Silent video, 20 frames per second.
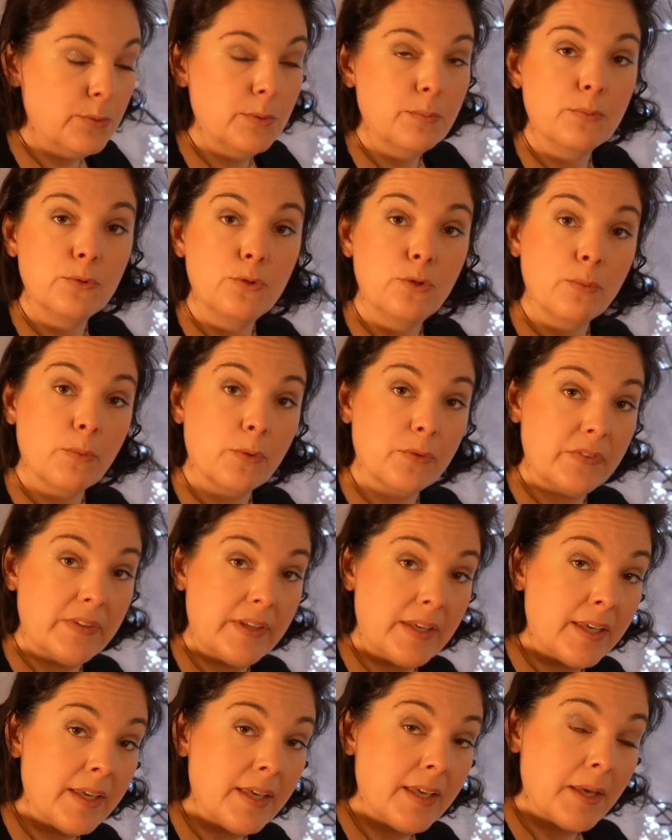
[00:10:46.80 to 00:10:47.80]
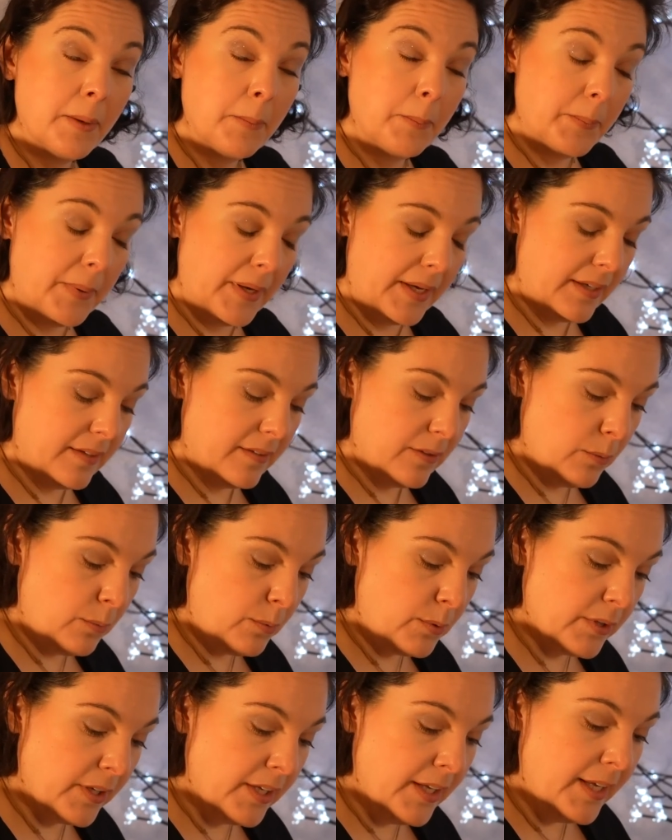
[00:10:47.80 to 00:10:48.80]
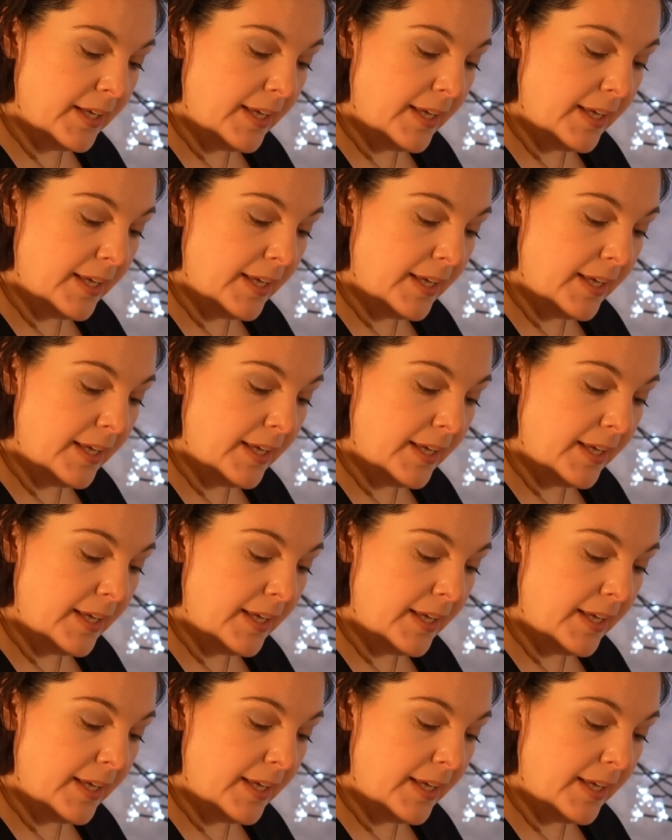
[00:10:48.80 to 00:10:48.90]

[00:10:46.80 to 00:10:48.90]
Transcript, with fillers: lui demander, par exemple,